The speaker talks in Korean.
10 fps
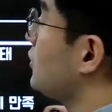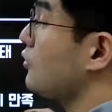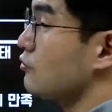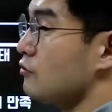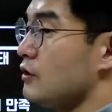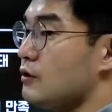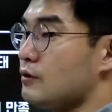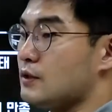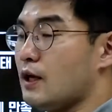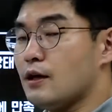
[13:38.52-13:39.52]
미성숙인
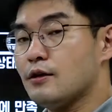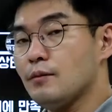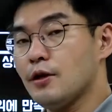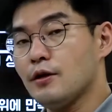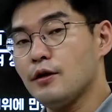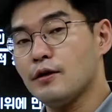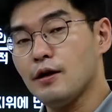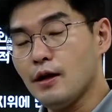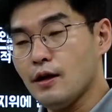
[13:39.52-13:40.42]
이론. 자, 그러면